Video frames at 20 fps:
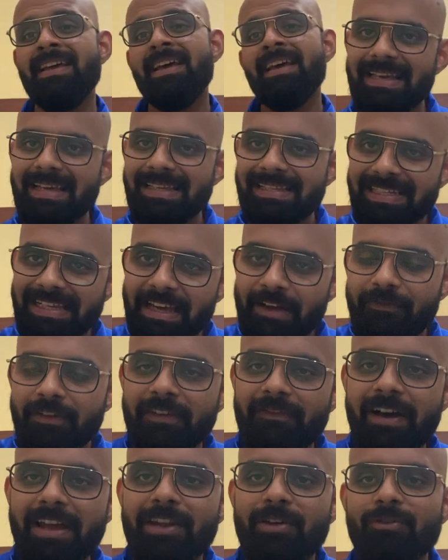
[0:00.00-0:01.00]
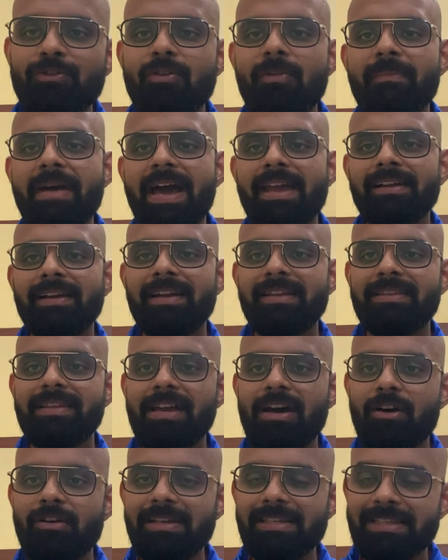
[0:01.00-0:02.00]
थे इसलिए फीफा ने उनको बैन कर
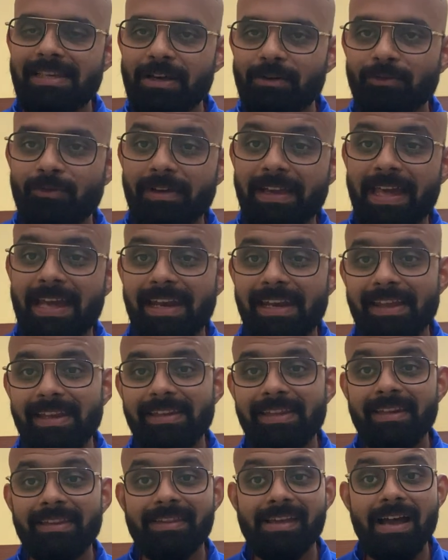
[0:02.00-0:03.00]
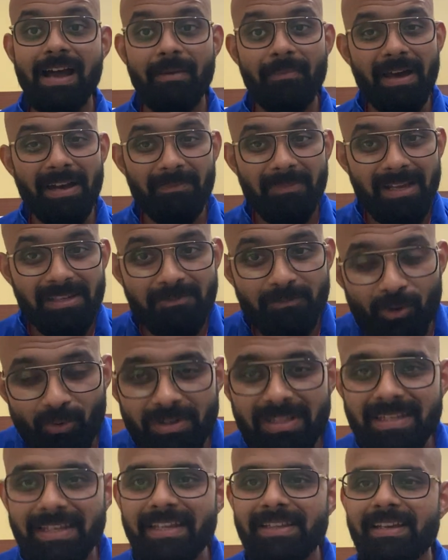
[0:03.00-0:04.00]
दिया और इसलिए उनको खेलने नहीं दिया हमारे पास
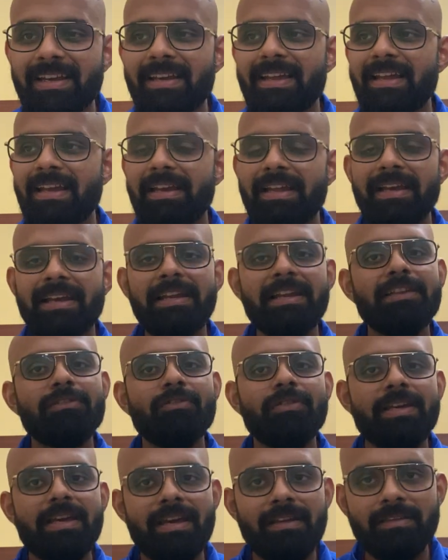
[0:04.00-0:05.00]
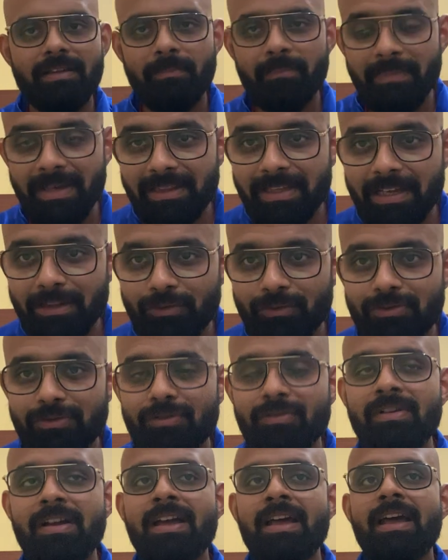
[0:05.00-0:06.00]
बूट्स नहीं थे खेलने के लिए तो ये एकदम मिथ है
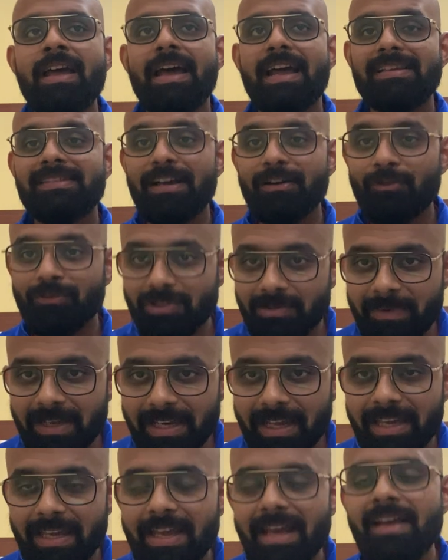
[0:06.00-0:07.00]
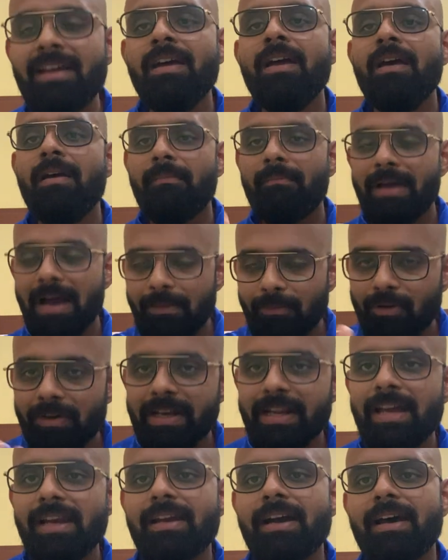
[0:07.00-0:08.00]
दोस्तों ऐसा कुछ भी नहीं है मैं आपको
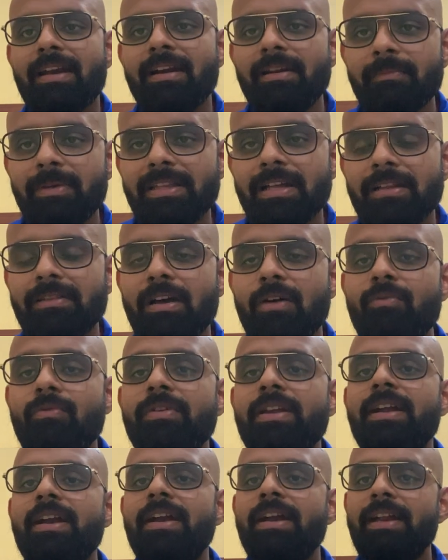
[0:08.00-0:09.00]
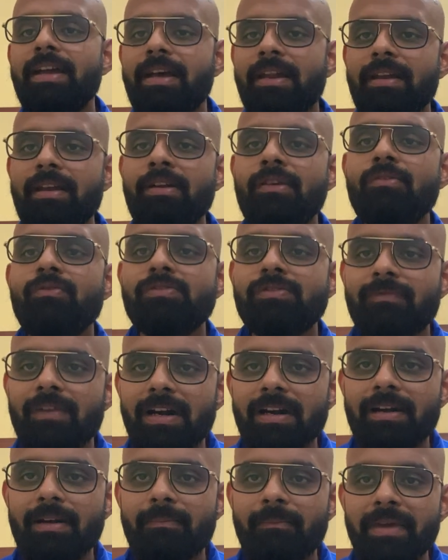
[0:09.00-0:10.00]
रियल कारण बताता हूँ कि इंडिया ने उस
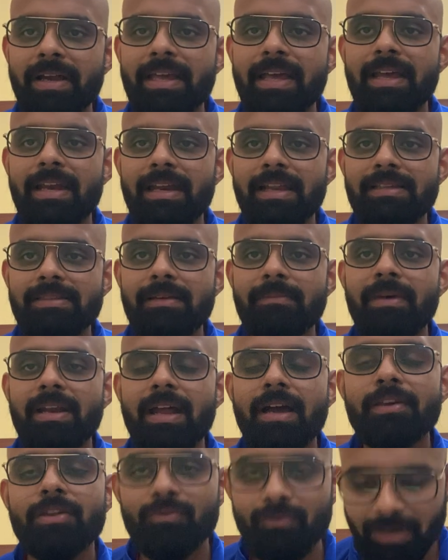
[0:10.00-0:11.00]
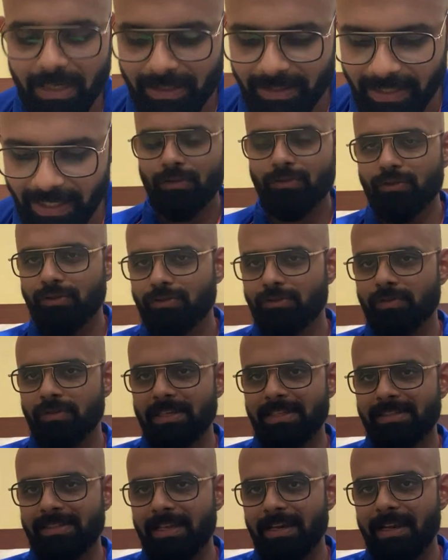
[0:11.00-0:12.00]
वर्ल्ड कप में में खेलने से मना क्यों कर दिया तो दोस्तों
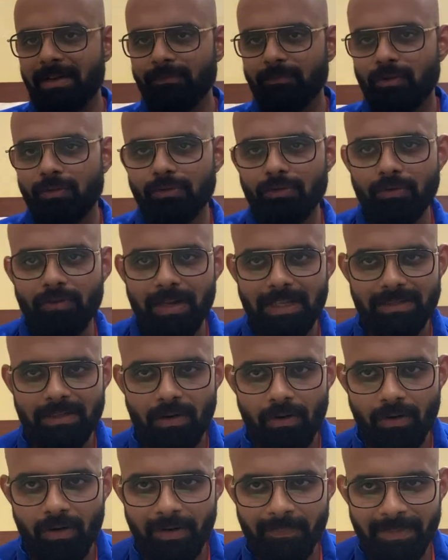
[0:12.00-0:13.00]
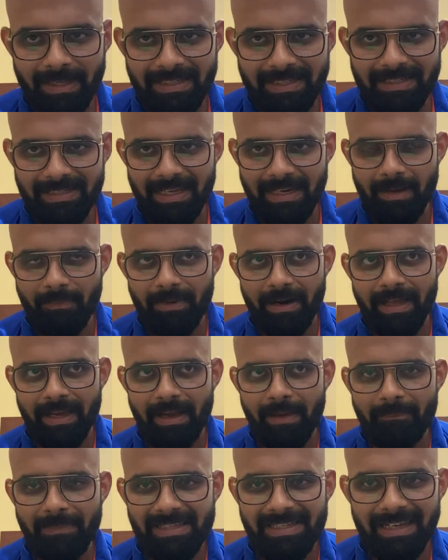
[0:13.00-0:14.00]
इसके लिए हमको थोड़ा सा और पीछे जाना
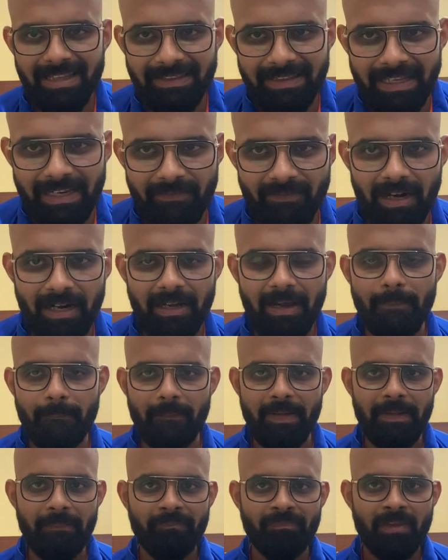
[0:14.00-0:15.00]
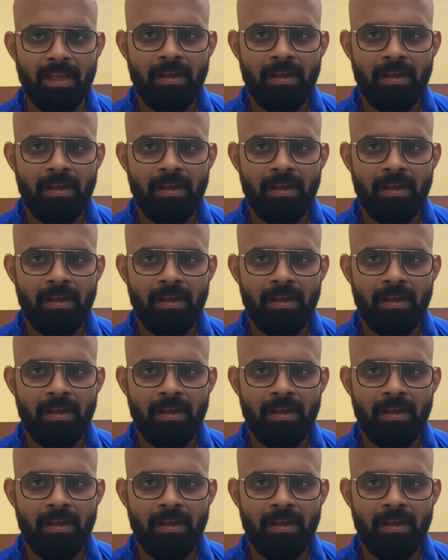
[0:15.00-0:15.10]
पड़ेगा पिछले तीन वर्ल्ड कप में